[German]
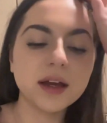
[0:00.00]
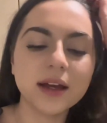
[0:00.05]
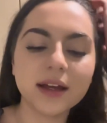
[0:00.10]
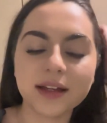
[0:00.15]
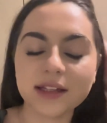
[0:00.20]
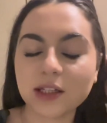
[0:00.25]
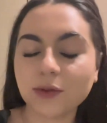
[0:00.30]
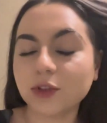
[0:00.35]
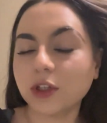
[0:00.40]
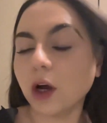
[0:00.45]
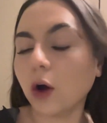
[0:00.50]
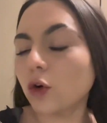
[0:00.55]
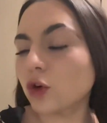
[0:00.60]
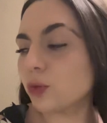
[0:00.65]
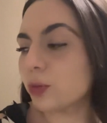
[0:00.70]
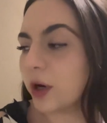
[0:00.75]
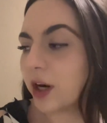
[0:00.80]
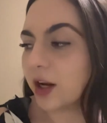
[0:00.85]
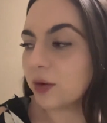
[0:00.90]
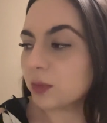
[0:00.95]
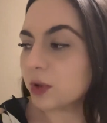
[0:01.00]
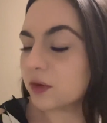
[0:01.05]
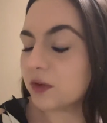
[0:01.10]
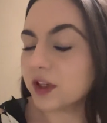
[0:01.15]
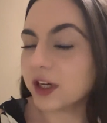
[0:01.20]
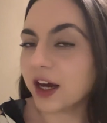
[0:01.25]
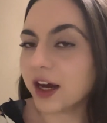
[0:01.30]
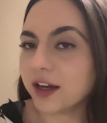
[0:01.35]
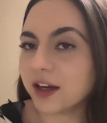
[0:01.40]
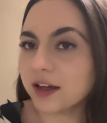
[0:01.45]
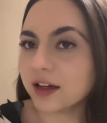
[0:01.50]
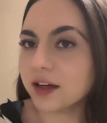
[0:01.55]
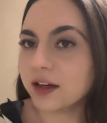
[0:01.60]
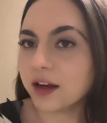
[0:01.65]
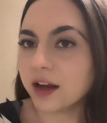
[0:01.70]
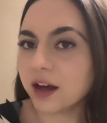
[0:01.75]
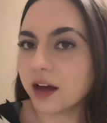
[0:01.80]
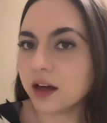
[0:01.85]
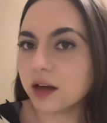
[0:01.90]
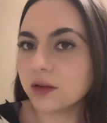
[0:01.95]
Jetzt auf der Autobahn hat mich wieder einer
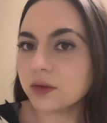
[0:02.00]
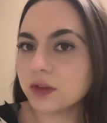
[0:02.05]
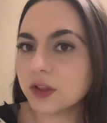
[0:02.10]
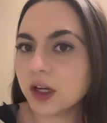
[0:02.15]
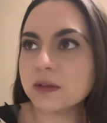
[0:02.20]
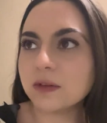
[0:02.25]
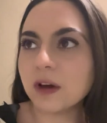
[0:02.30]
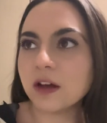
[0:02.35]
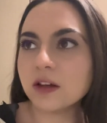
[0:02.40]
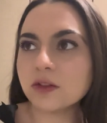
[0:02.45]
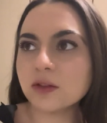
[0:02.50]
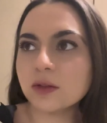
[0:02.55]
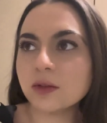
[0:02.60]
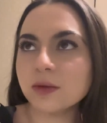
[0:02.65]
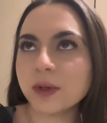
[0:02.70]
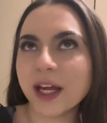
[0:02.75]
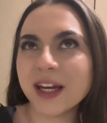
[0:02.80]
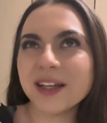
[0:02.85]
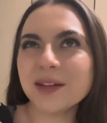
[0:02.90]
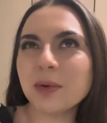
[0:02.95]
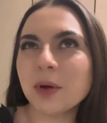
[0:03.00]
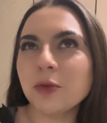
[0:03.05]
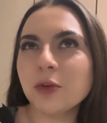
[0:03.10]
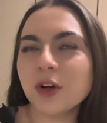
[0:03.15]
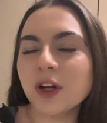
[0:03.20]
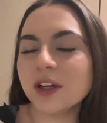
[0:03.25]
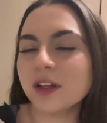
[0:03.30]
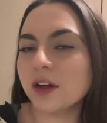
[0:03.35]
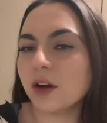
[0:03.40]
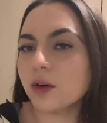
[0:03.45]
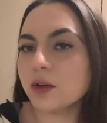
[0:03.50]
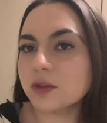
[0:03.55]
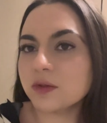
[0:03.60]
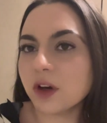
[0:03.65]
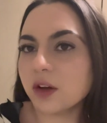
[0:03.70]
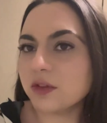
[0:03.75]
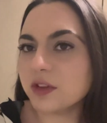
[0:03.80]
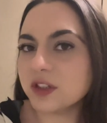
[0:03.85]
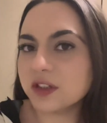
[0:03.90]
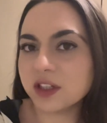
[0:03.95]
genervt. Es war so eine, ja nicht mal wirklich eine
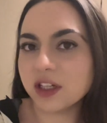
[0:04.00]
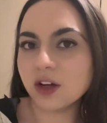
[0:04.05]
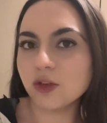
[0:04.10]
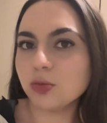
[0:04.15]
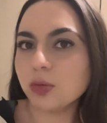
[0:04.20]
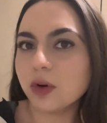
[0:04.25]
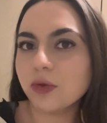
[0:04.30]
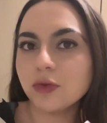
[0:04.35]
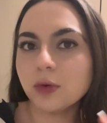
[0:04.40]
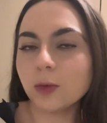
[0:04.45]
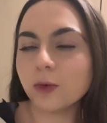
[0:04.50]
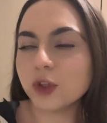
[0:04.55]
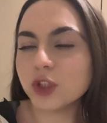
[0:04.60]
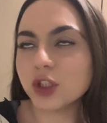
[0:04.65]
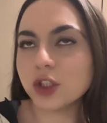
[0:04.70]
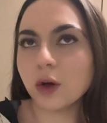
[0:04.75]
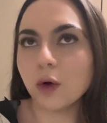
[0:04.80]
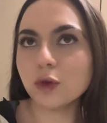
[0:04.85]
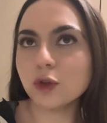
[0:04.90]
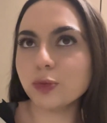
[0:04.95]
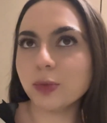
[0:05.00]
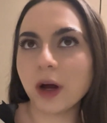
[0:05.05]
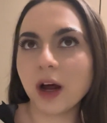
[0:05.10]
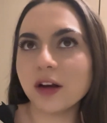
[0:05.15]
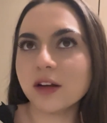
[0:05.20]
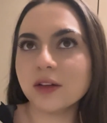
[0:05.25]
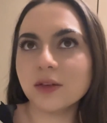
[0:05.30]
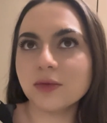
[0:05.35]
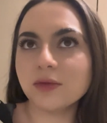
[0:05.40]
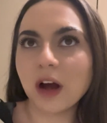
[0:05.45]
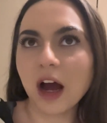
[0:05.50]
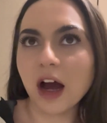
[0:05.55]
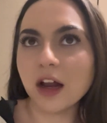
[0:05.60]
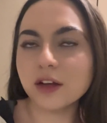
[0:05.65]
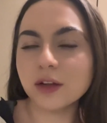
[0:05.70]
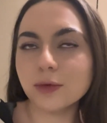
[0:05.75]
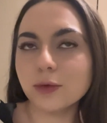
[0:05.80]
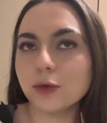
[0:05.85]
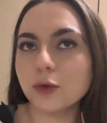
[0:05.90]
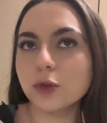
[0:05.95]
Ausfahrt. Wir sind ja über fünf verschiedene Autobahnen
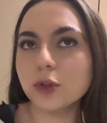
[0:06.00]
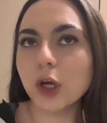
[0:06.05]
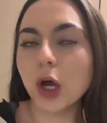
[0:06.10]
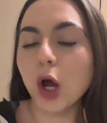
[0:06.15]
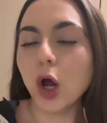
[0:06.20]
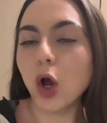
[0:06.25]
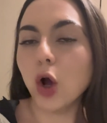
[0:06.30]
gefahren gefühlt.